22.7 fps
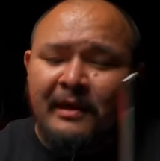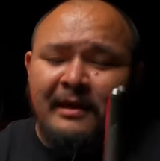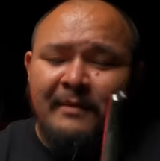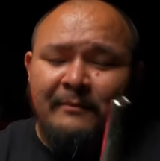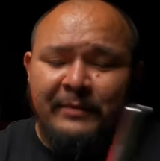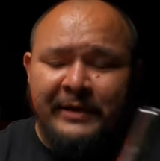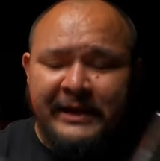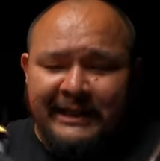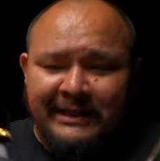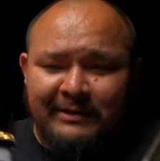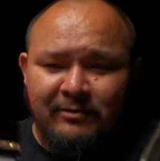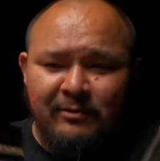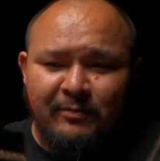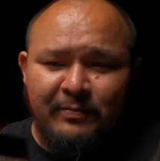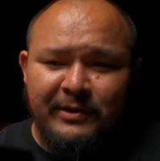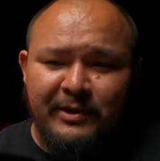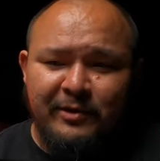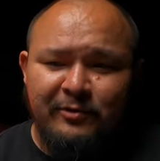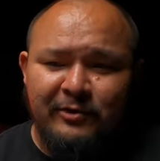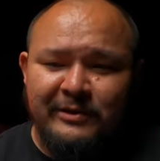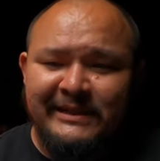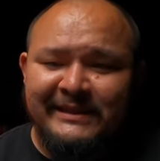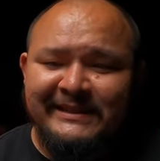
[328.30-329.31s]
Поэтому
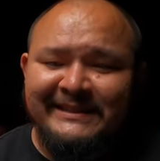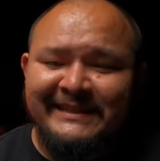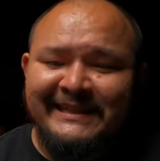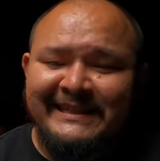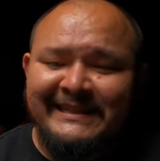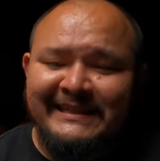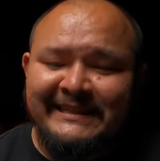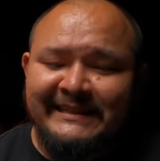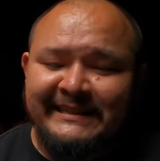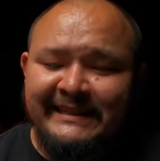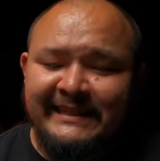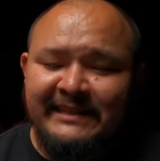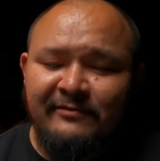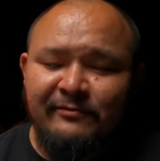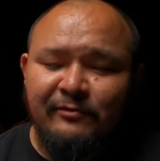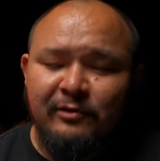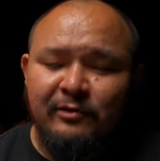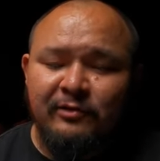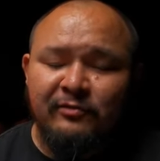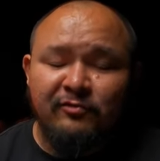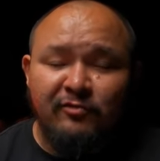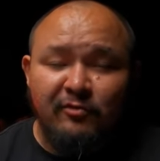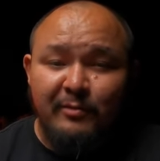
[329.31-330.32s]
приходится нести его
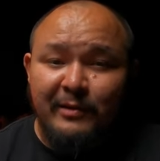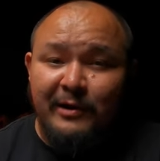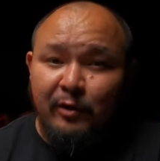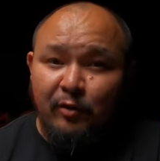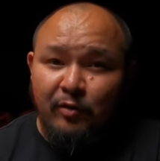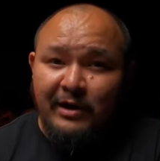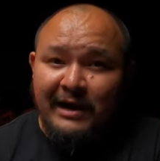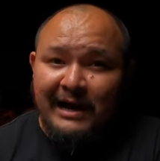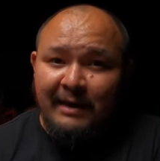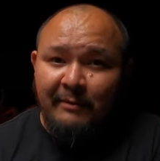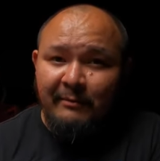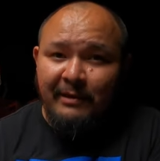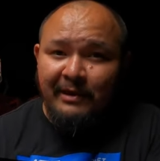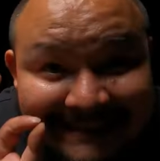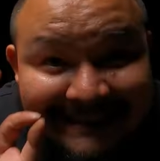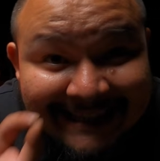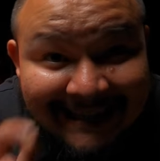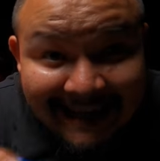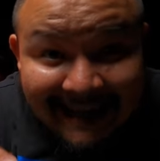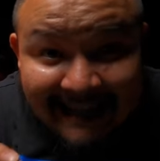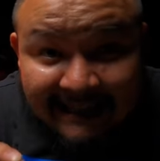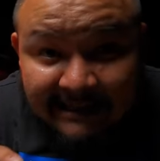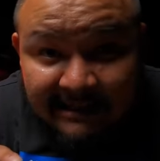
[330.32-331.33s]
двумя руками.
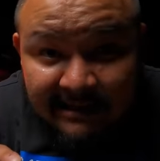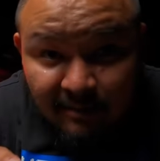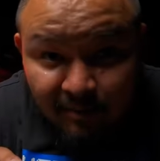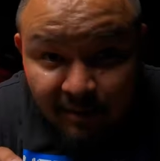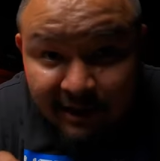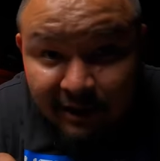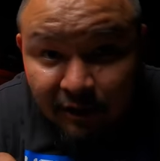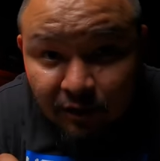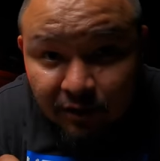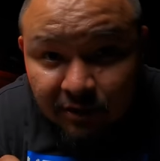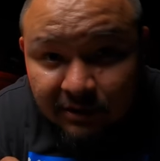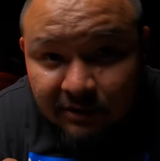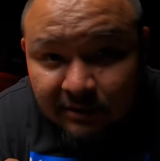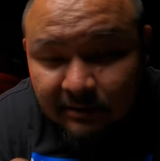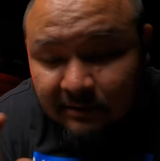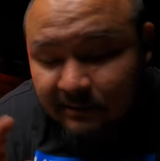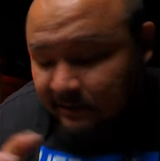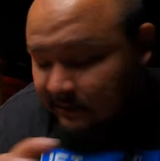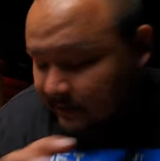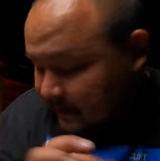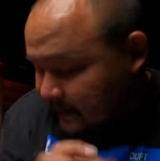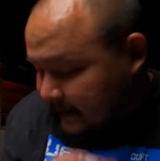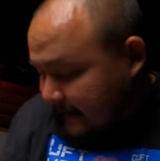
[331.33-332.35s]
Третий минус
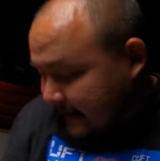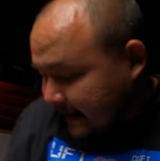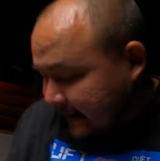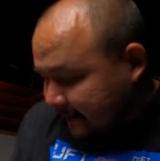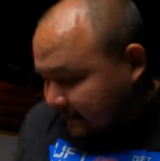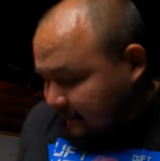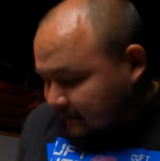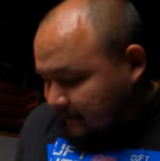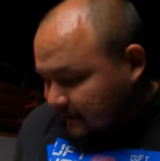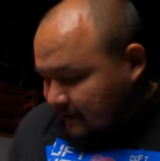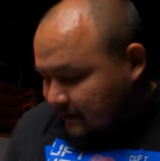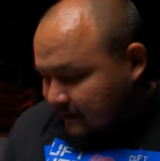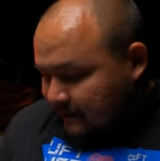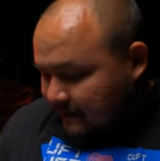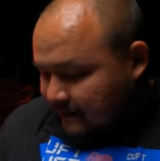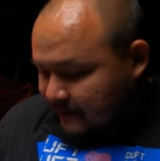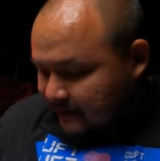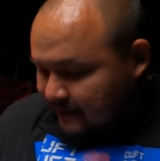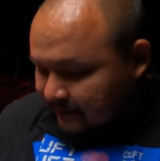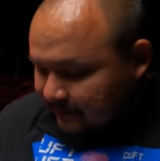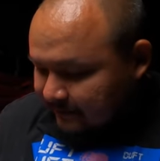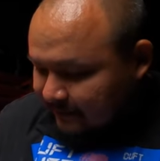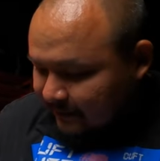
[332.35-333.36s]
это
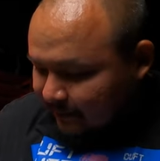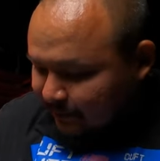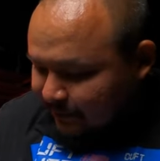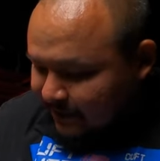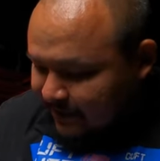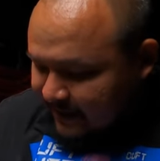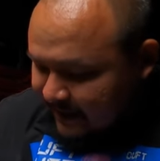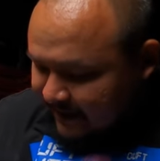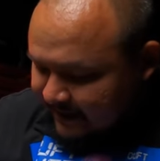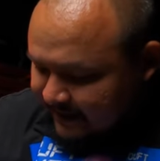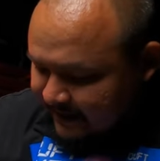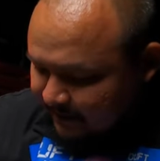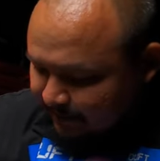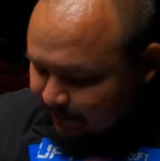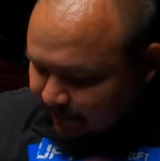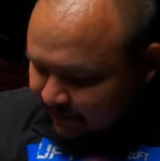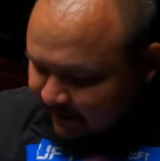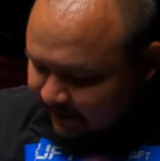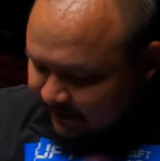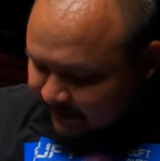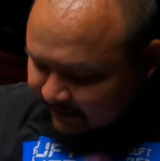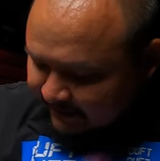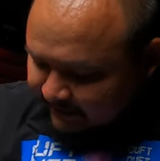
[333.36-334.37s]
для меня
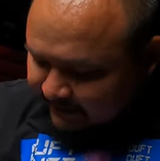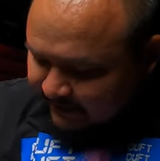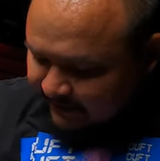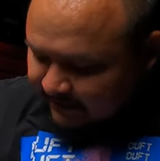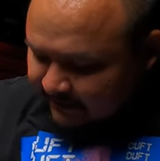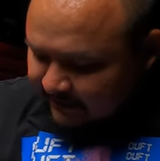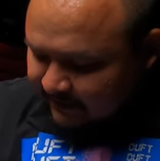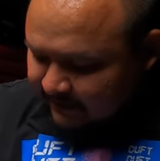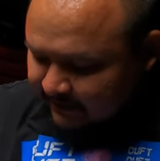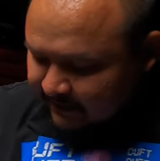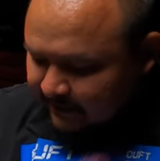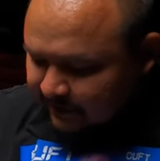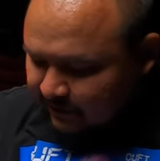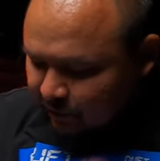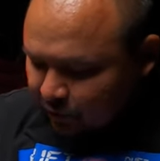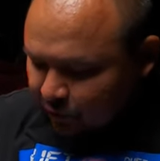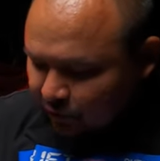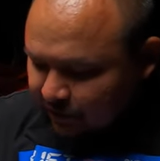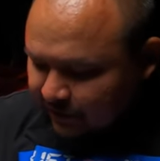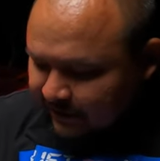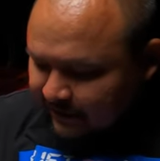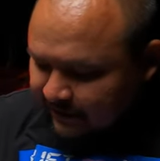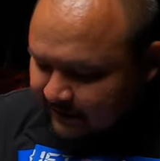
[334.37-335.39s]
непонятная
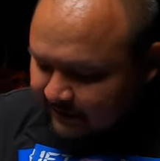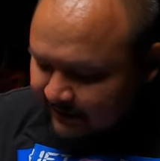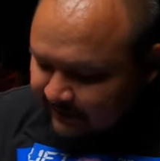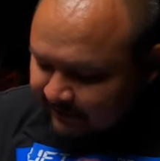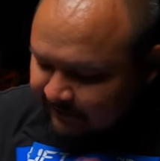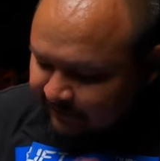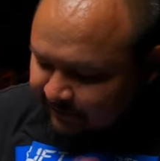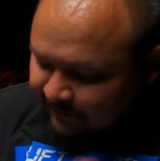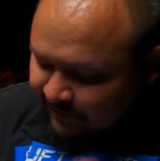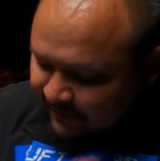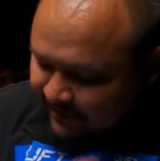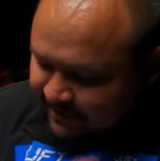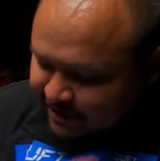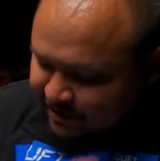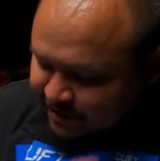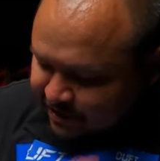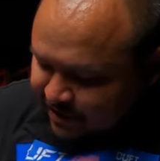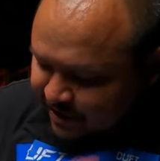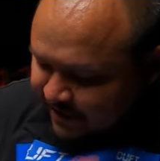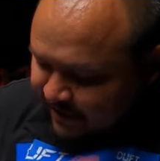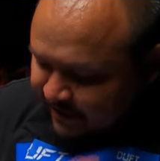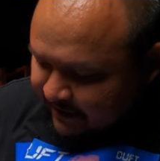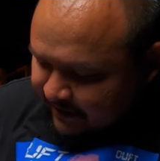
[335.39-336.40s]
технология
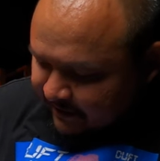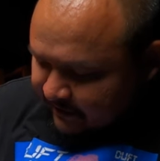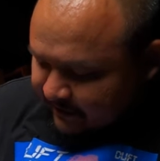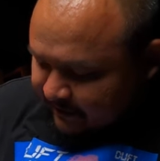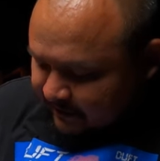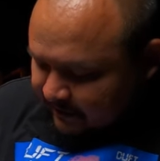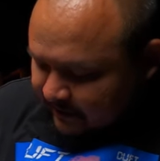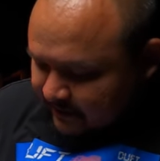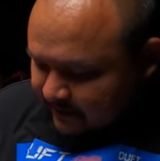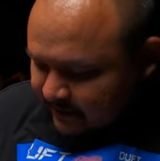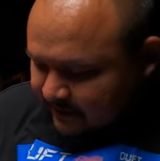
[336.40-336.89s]
вращения.